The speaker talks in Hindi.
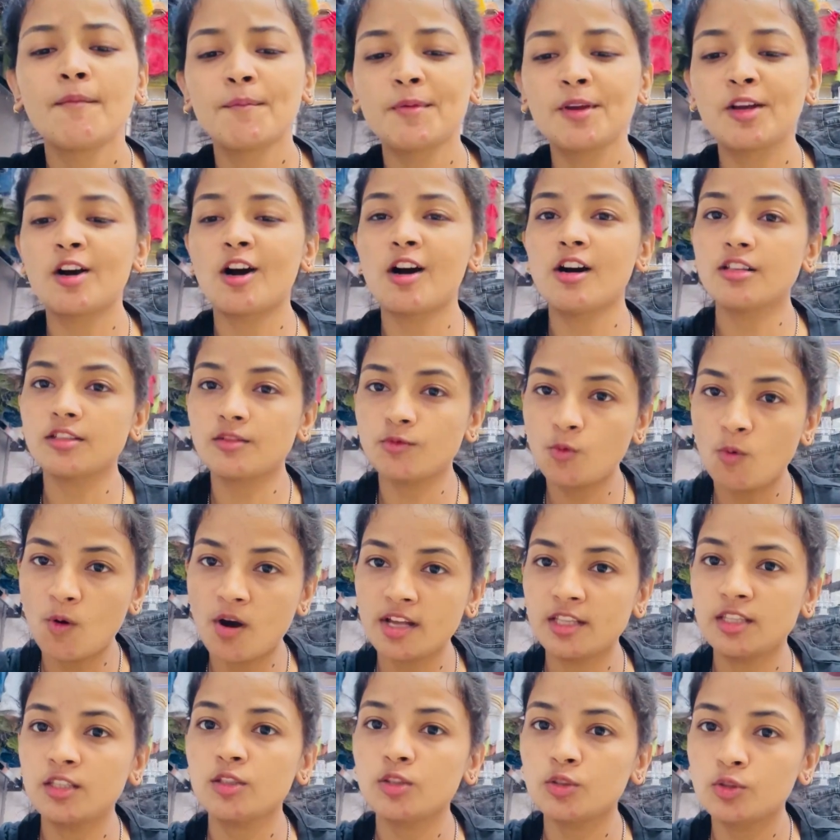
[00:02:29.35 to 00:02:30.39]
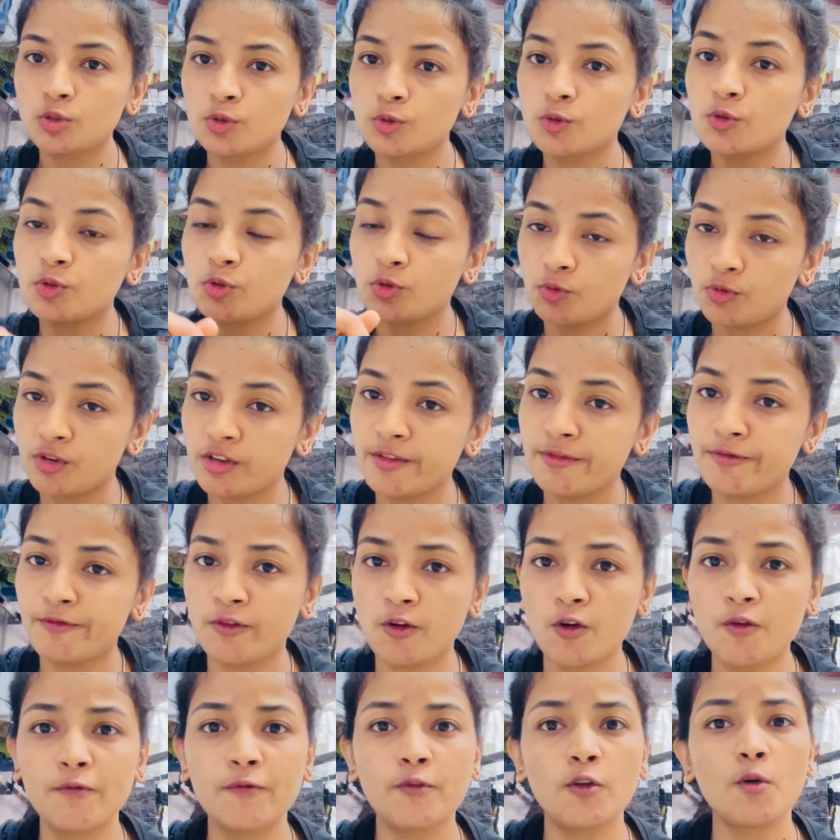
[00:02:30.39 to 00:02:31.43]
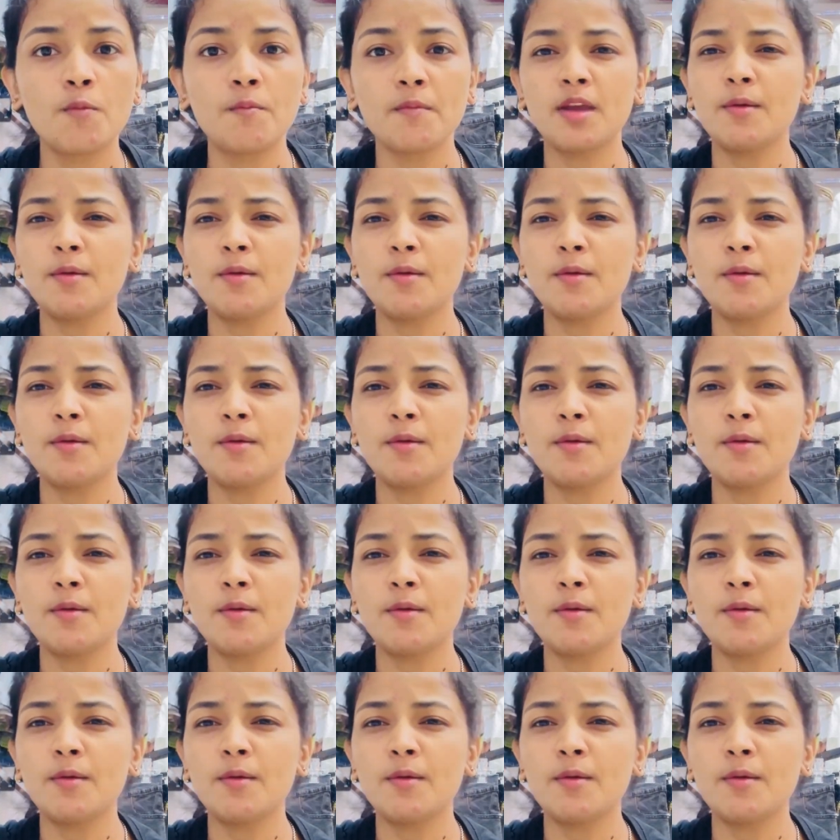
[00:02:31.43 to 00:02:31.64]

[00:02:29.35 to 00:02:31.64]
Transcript: बिकॉज वन टू थ्री फोर फ्लोर